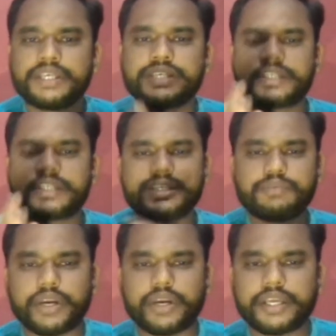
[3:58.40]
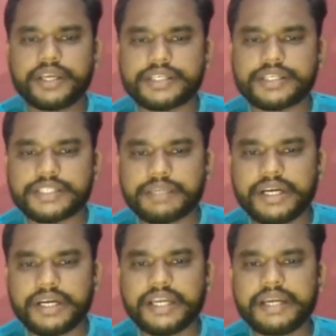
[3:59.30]
सिक्सटीन पॉइंट की
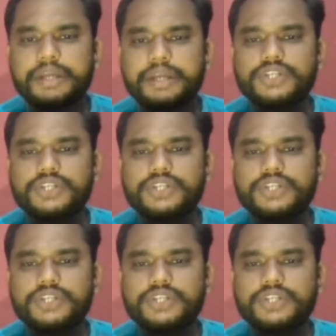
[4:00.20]
स्टेबिलिटी डिपेंड्स